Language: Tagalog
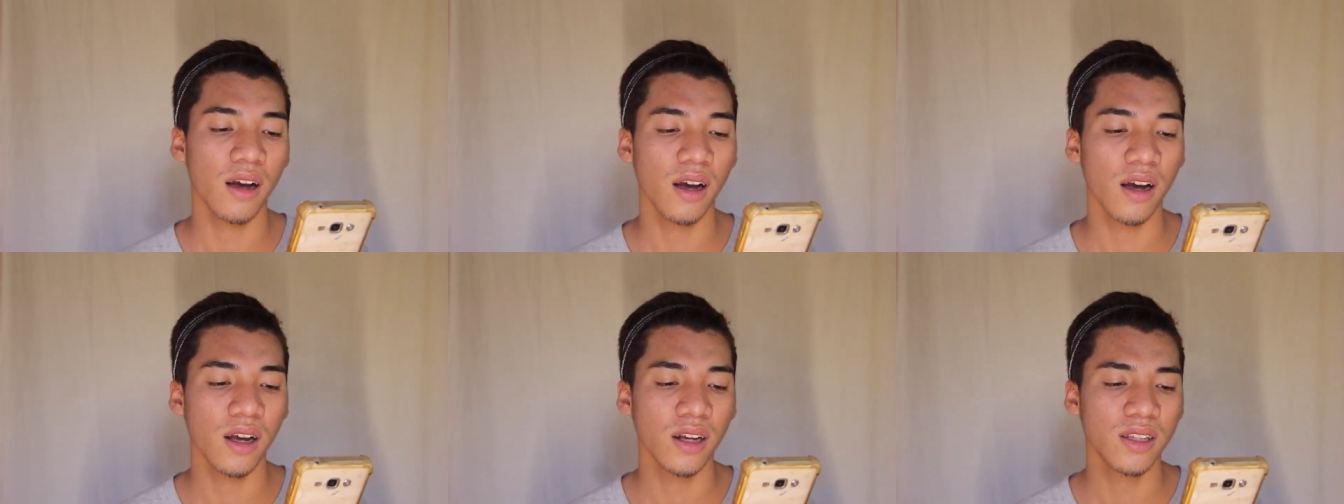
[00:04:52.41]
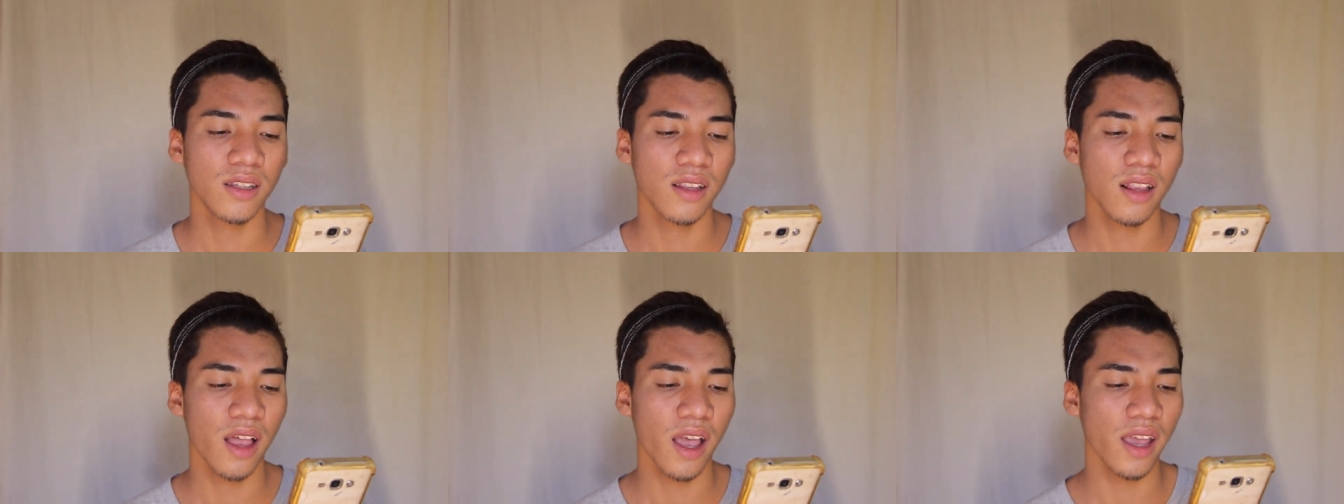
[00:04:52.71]

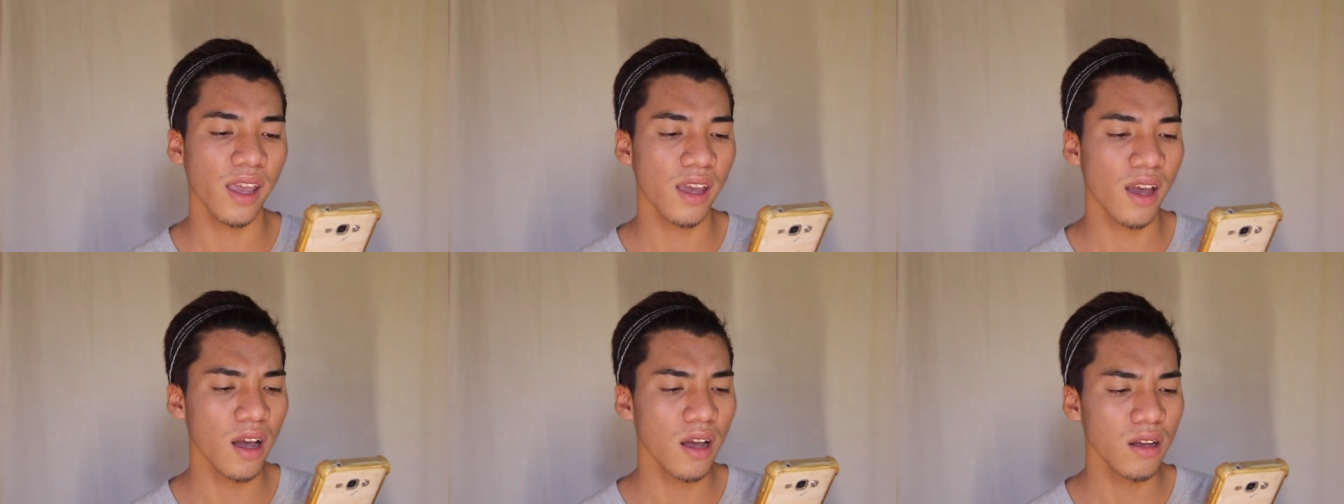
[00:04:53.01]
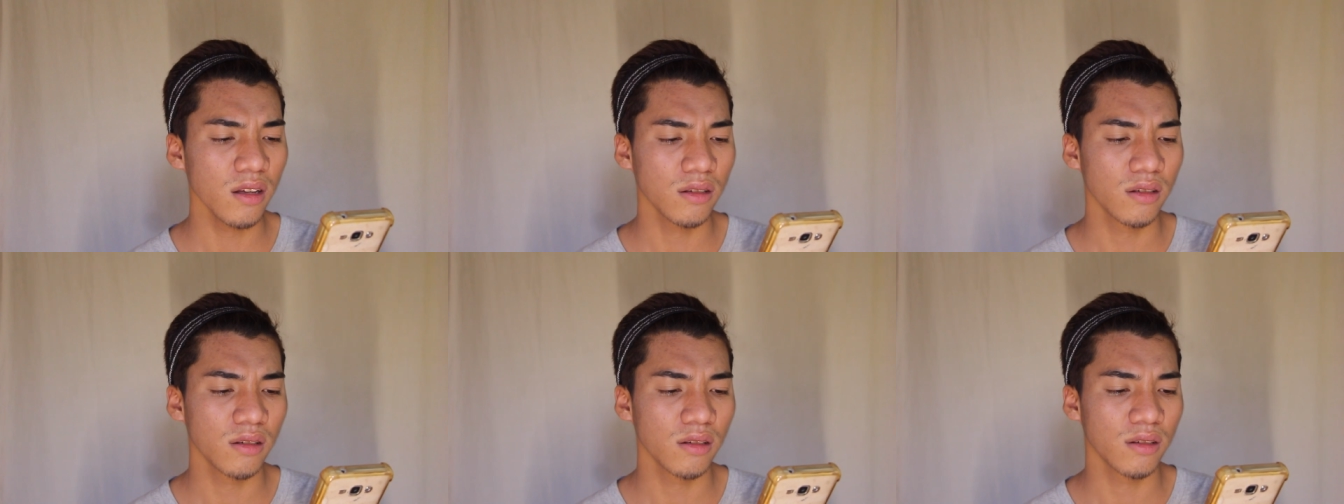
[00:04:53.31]
Asleya
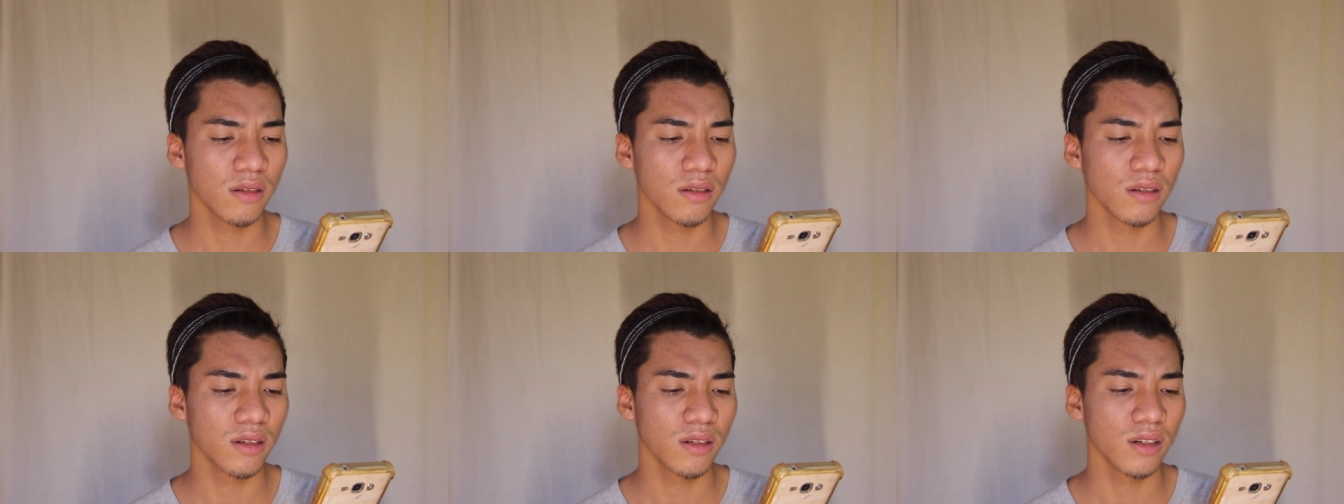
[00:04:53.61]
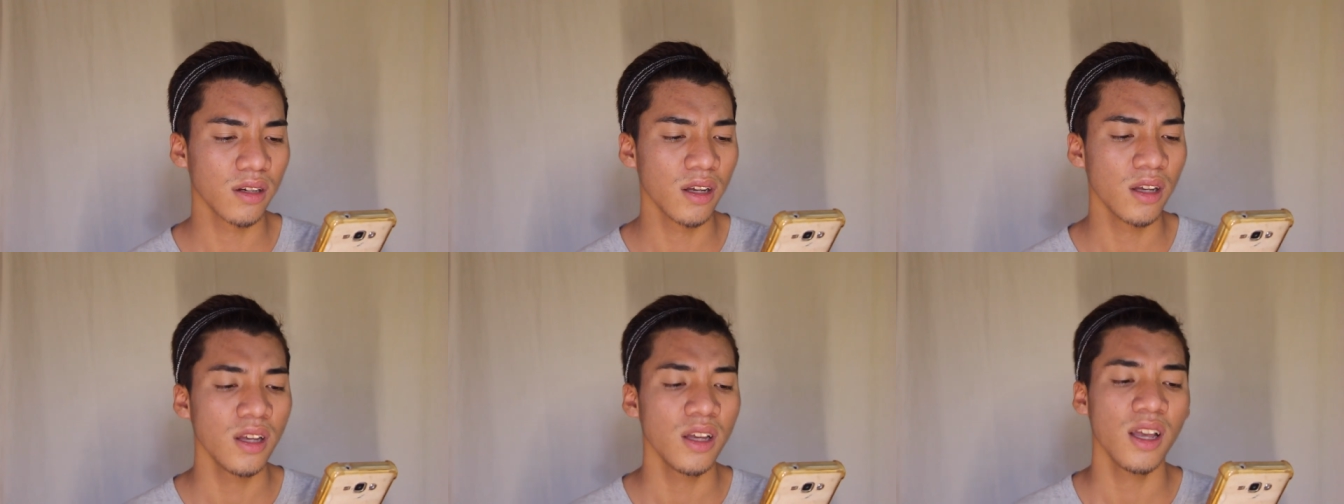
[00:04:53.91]

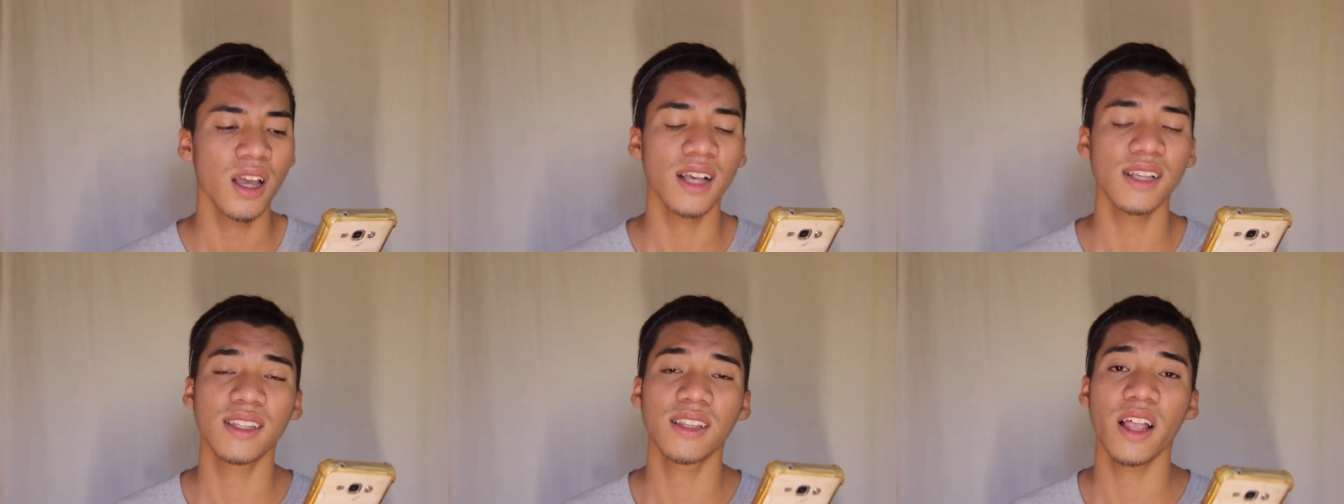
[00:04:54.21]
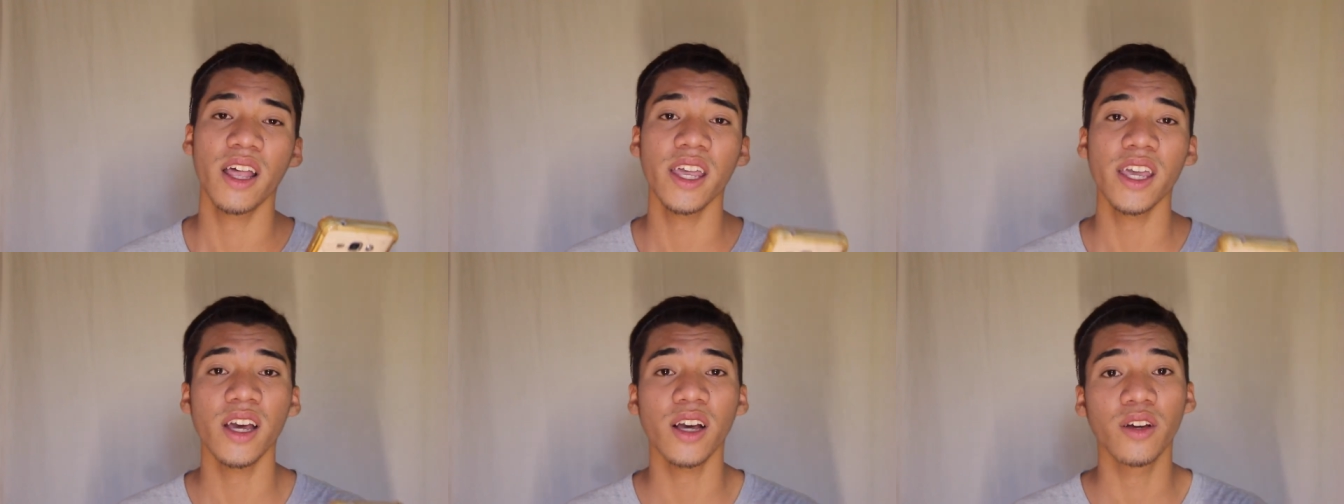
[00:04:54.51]

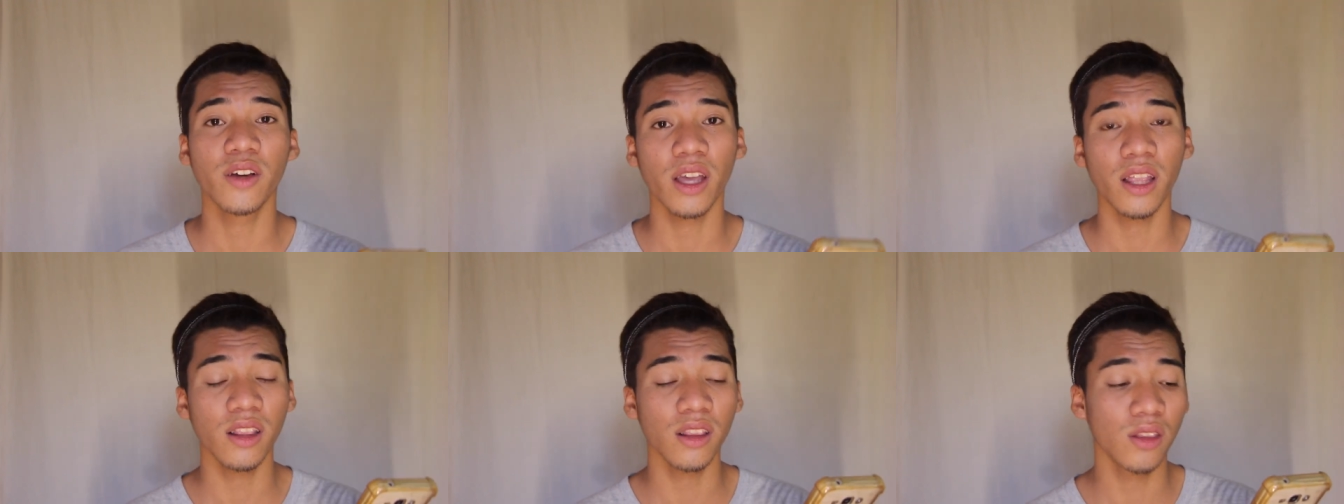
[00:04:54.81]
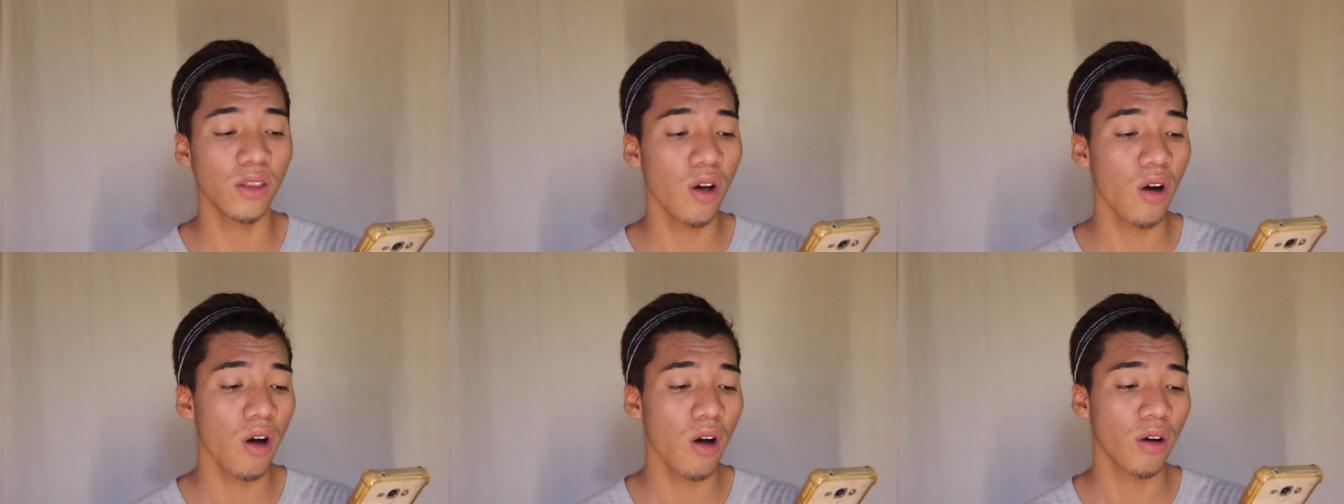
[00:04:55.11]
Asleya
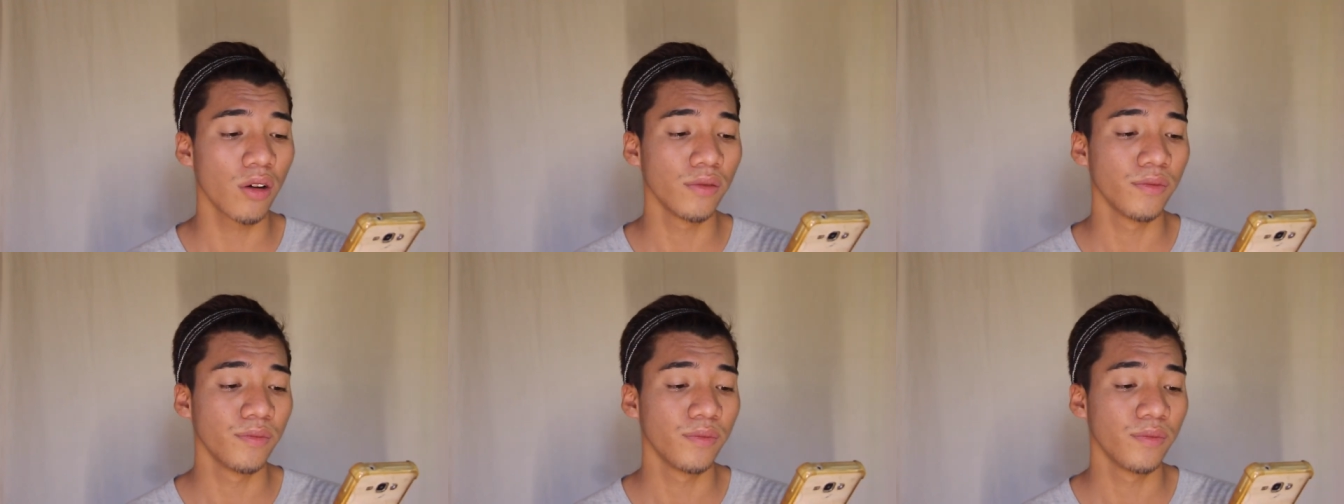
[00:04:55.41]
Gendo